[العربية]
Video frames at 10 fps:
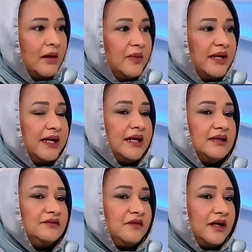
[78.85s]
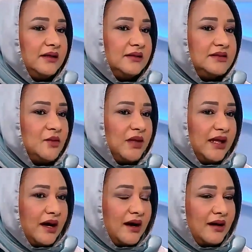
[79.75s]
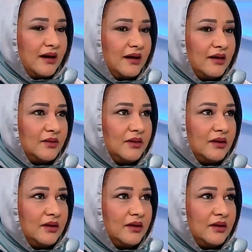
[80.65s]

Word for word: بنلاقي الأطفال ذوي الإعاقة